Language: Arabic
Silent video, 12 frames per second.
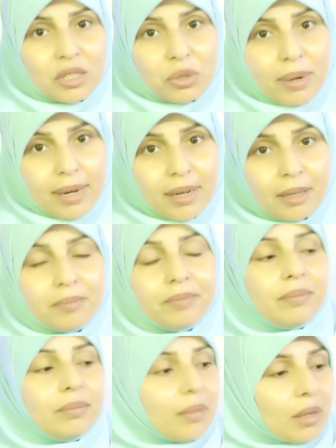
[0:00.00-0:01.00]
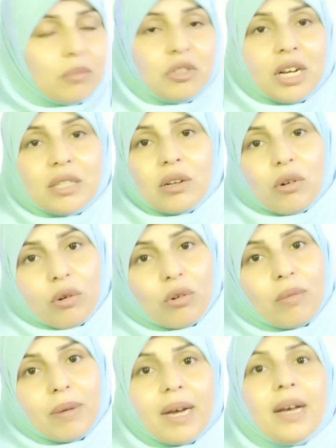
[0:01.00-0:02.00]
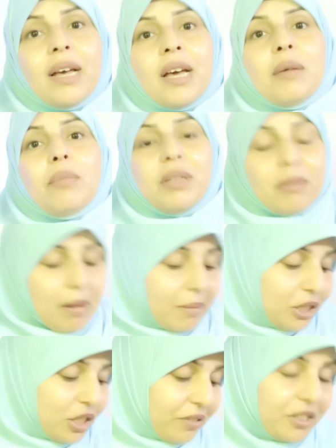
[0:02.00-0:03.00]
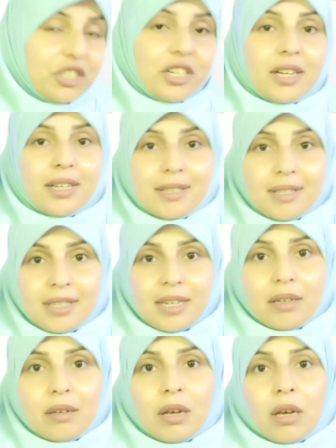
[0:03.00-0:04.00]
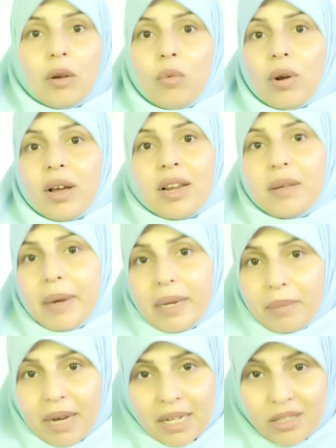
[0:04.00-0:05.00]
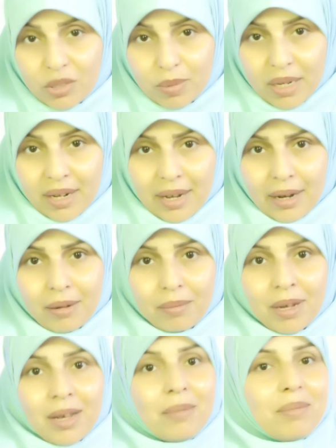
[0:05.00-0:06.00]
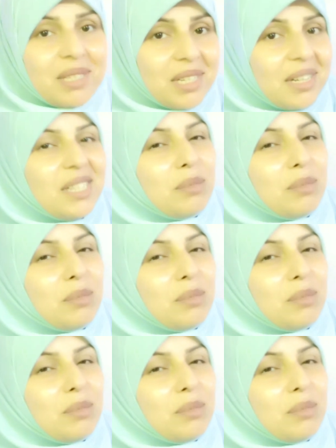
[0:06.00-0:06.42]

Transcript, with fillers: شوية مش عايزة اقول لكم بقى بتبقى ماشية في الشارع ازاي والغريبة ان محدش بيتكلم بس الناس